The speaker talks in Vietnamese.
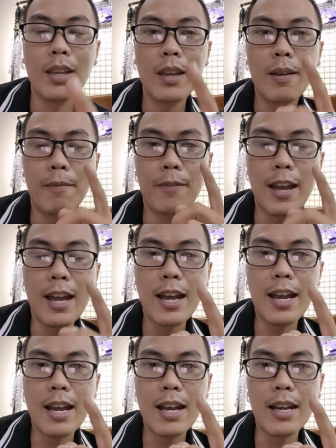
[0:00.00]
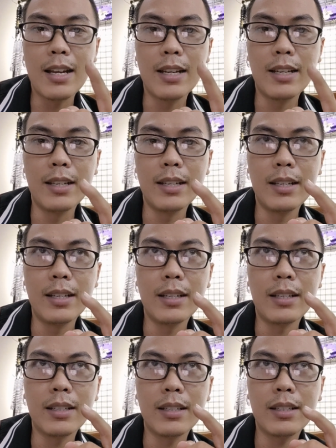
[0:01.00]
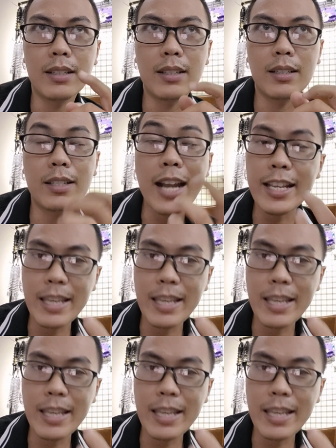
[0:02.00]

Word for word: và à, đăng